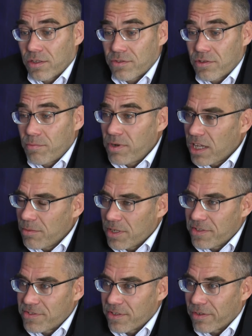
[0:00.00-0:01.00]
to są plany
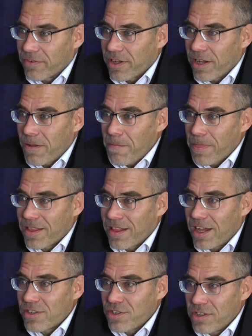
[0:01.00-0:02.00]
miejscowe mm,
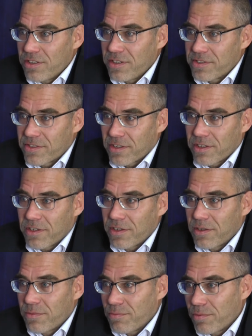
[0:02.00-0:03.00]
dla dzielnicy
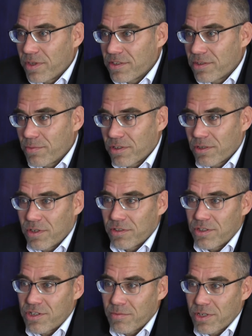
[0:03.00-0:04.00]
pomiędzy portem
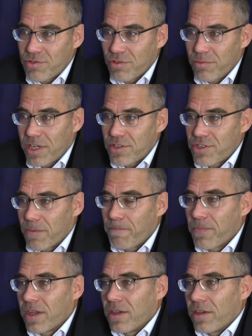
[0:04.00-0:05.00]
lotniczym a śródmieściem.
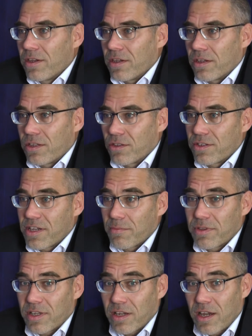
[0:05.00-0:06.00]
To jest
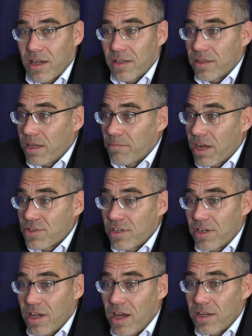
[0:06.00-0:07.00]
jakby taka
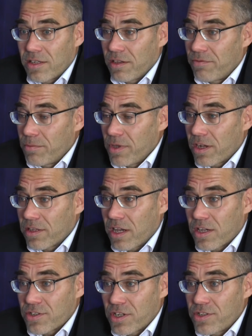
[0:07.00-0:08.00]
najbardziej realna i
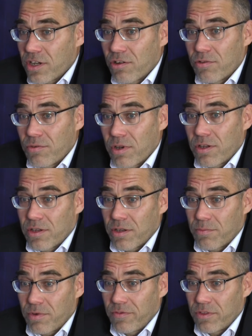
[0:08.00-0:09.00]
wymierna rzecz, jaką
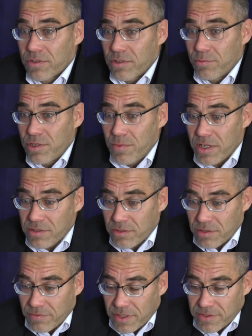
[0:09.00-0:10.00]
powinno zrobić
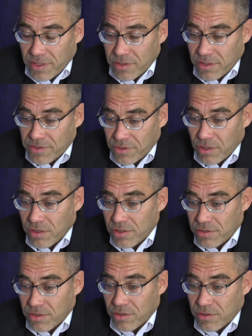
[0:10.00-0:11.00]
miasto. Co więcej, to jest
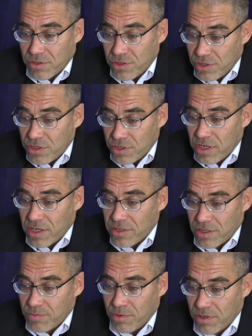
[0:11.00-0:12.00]
to, co
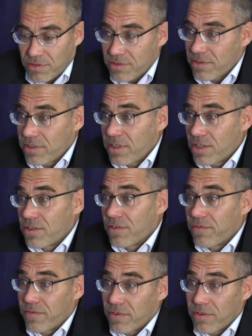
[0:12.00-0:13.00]
ściśle rzecz biorąc
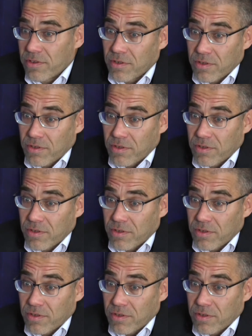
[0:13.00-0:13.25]
leży w